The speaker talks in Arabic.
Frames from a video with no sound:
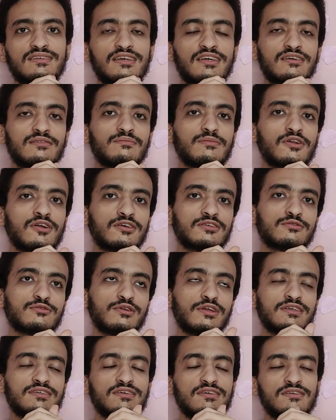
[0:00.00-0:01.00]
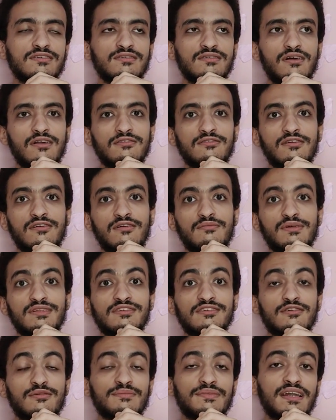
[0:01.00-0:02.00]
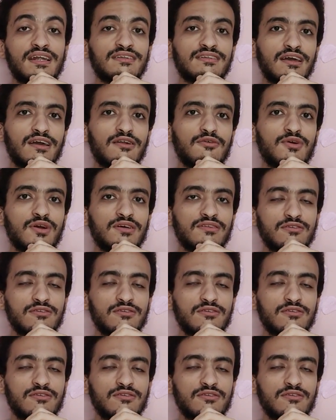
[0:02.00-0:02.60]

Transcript: 8 بلس والاس 8 الترا بينزلوا بثلاث الوان